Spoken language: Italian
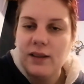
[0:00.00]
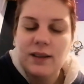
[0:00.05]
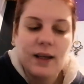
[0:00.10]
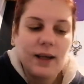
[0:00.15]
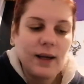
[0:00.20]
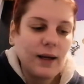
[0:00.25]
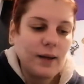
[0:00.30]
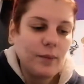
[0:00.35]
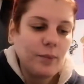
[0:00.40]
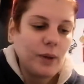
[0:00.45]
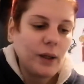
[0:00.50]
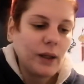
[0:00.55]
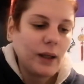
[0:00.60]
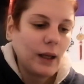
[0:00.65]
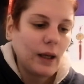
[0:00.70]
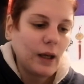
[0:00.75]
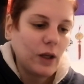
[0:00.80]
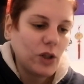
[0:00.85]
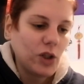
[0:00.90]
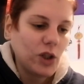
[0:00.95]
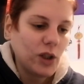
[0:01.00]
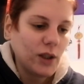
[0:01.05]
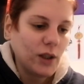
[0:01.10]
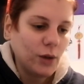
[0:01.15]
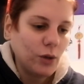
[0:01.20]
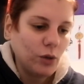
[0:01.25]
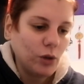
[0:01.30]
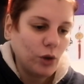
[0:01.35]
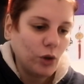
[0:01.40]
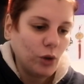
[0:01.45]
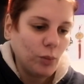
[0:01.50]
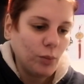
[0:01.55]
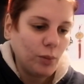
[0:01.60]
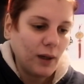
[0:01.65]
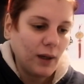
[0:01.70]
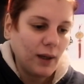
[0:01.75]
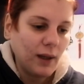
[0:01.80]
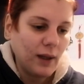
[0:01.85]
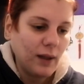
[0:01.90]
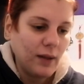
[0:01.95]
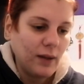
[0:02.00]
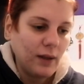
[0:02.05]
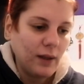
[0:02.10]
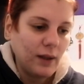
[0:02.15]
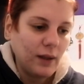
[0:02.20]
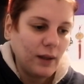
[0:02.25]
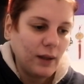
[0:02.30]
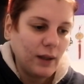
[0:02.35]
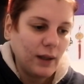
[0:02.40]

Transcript: Sara perché ci hai detto di comprare i,